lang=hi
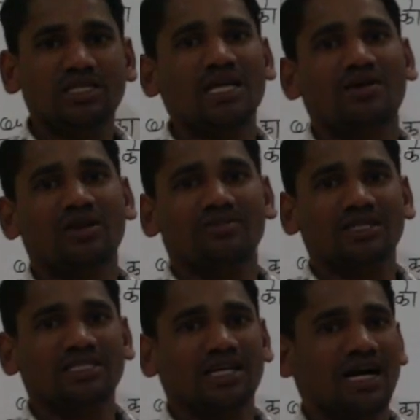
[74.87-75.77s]
बीस आम
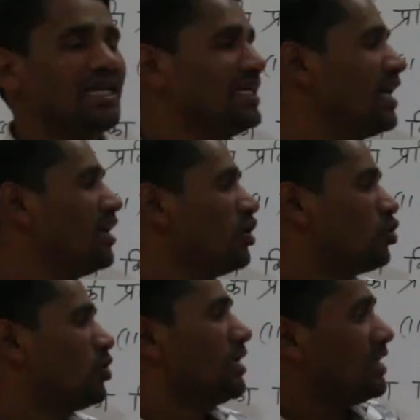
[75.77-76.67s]
रमेश ने खा लिया
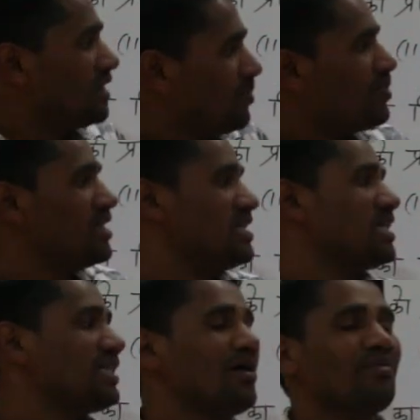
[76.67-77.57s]
तो कितने
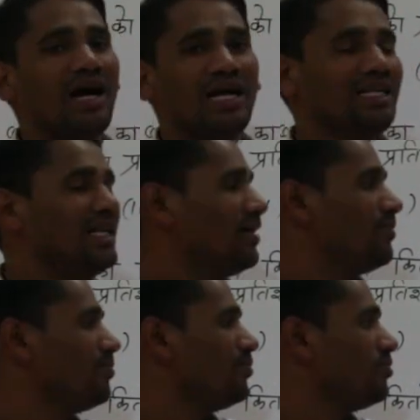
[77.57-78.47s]
प्रतिशत आम खा लिया
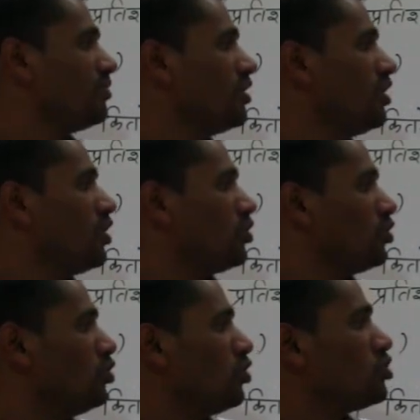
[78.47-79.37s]

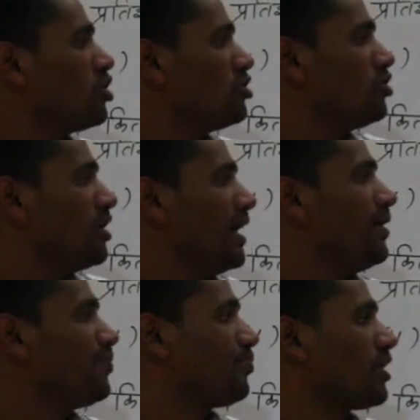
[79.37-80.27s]
तो दो सौ जो है
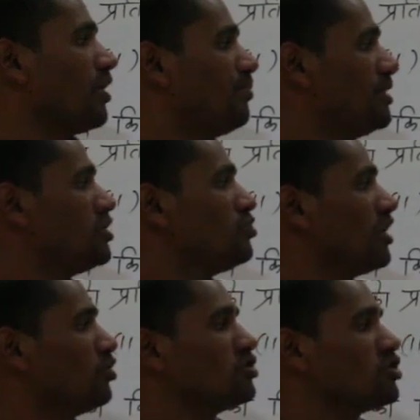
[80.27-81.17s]
बीस जो
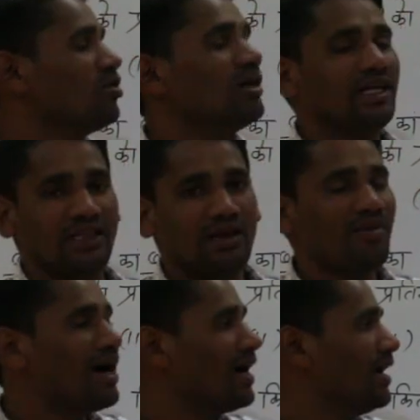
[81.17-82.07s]
है दो सौ का कितने
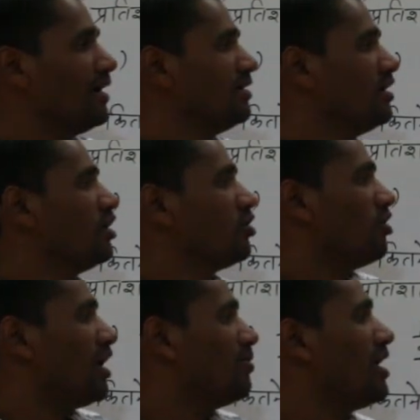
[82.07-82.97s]
भाग है
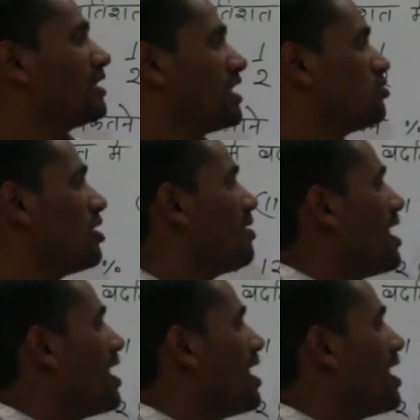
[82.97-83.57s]
तो लगभग दसवा